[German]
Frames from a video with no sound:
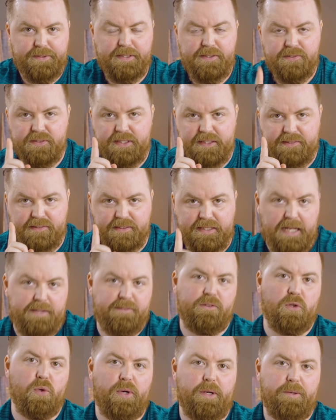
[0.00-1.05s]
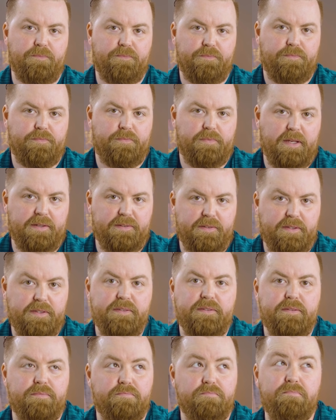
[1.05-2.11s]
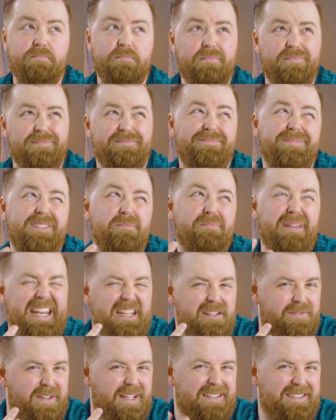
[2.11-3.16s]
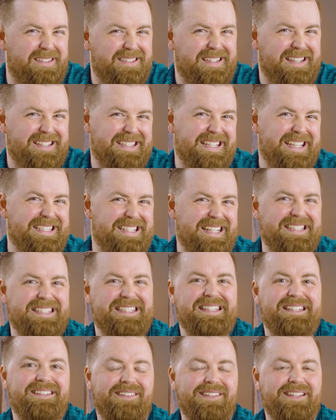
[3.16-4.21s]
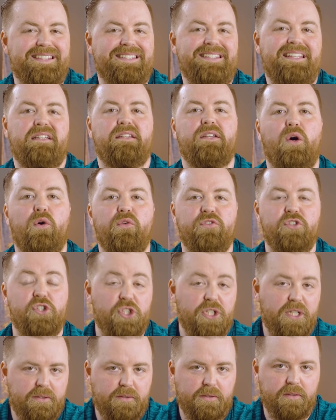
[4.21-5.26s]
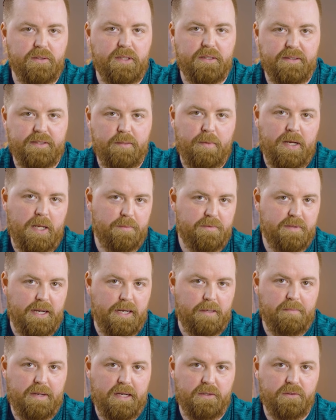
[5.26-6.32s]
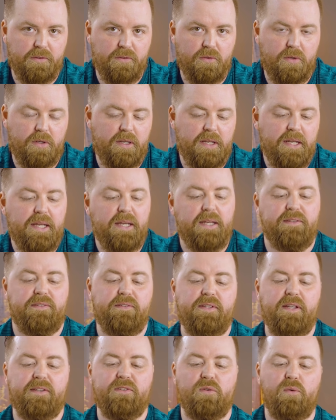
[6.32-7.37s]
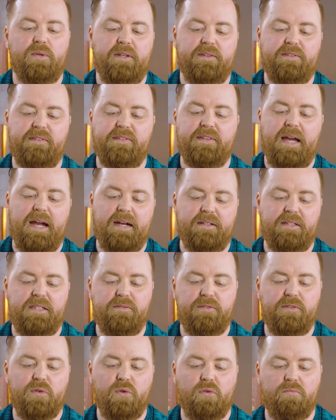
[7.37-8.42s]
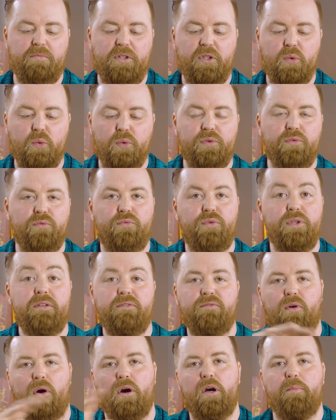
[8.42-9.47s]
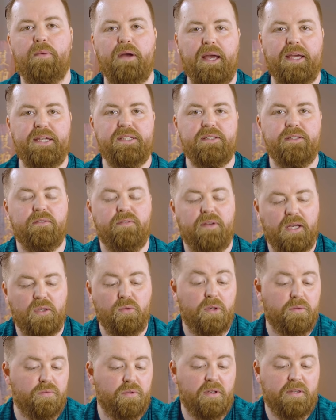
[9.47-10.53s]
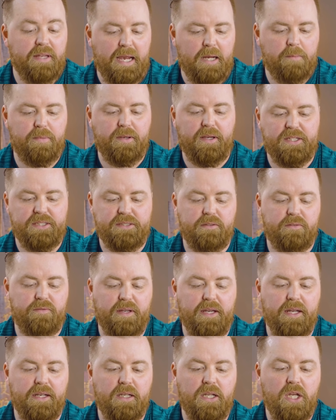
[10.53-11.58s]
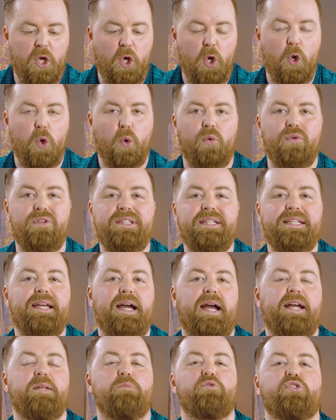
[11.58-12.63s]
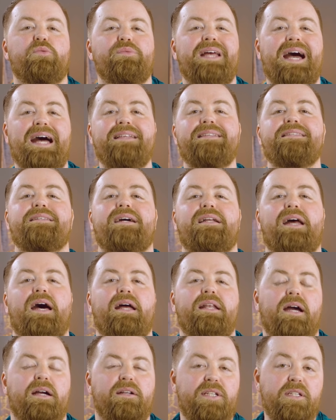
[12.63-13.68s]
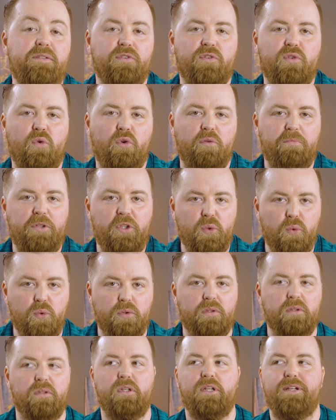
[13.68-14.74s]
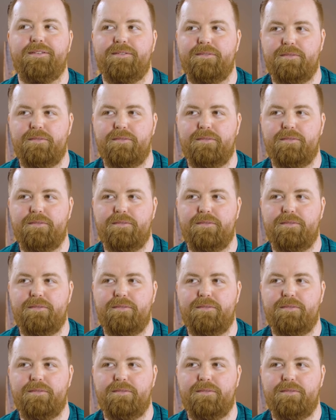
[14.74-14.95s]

Die sind jetzt ganz neu. Das ist im Endeffekt das Ersetzen dieser 10.000 Schritte, die man am Tag machen soll. Es ist jetzt so, dass diese Aktivzonenminuten für die Woche berechnet werden oder für den Tag berechnet werden und ihr eine bestimmte Anzahl an Aktivzonenminuten